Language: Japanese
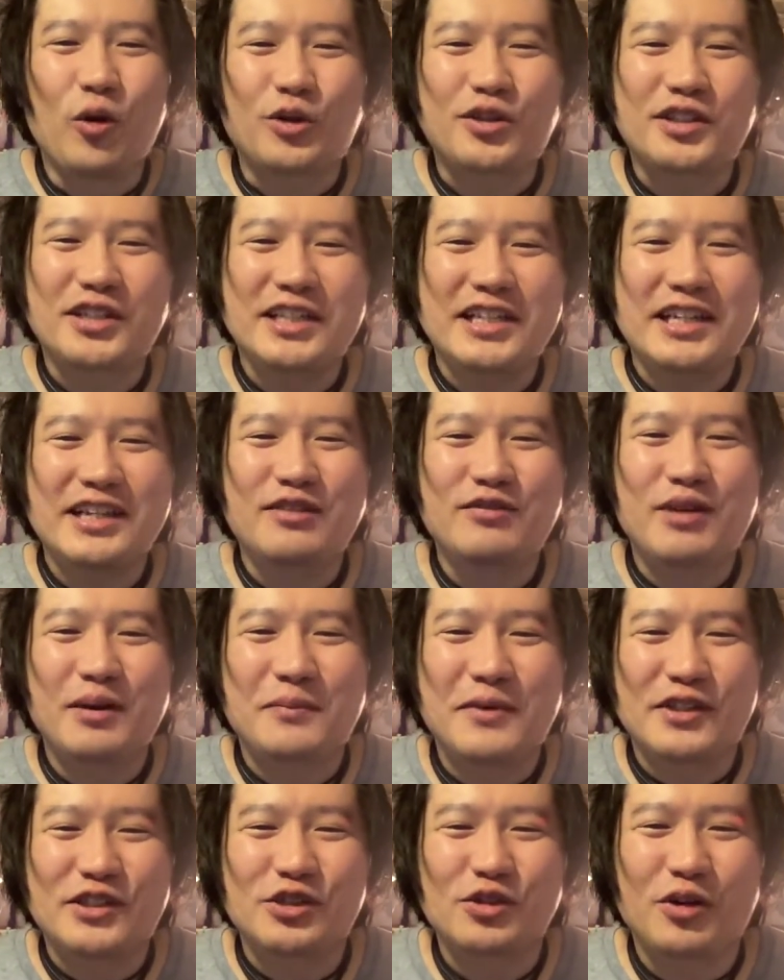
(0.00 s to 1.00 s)
発起人は
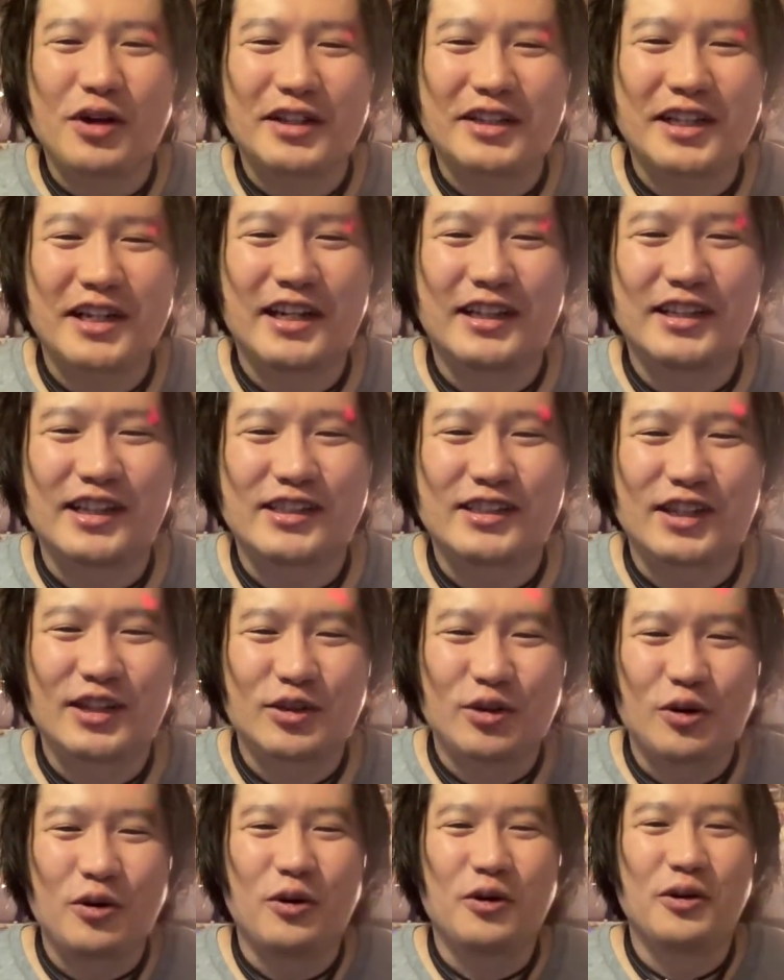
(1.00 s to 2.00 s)
別の方なんですけ
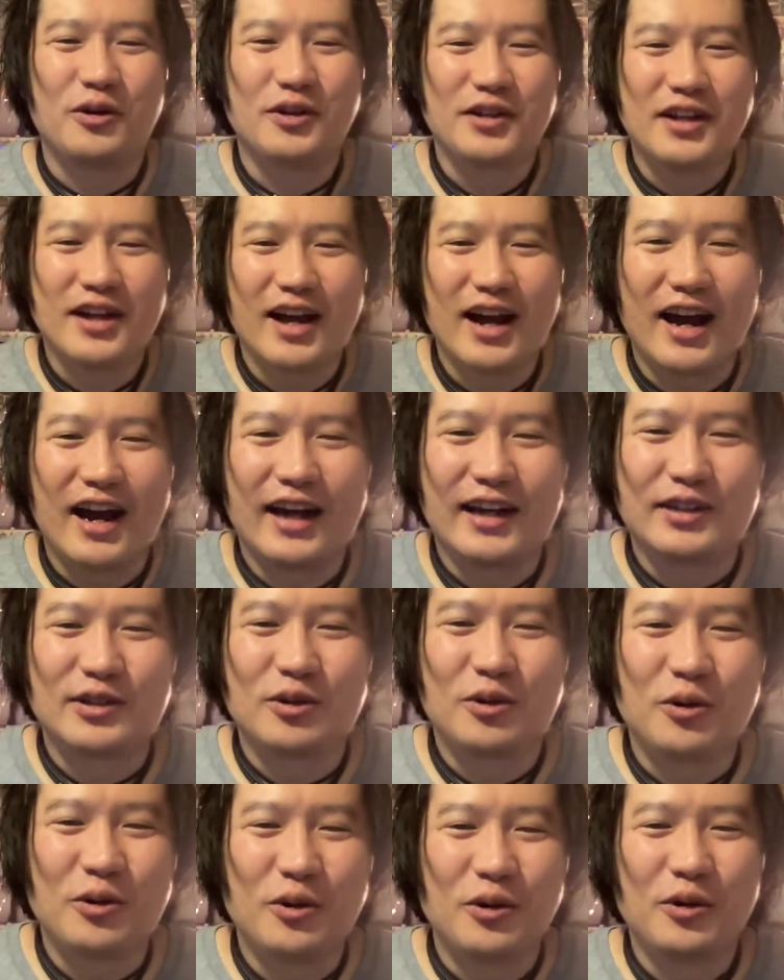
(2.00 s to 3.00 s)
ど、あ
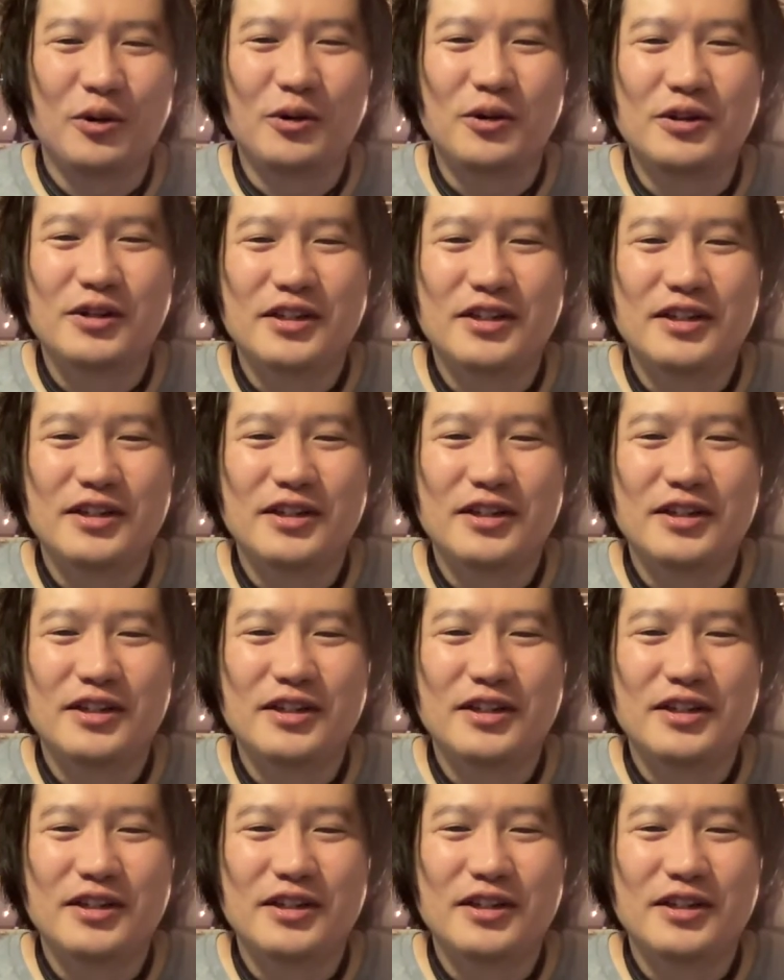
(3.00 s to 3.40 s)
の、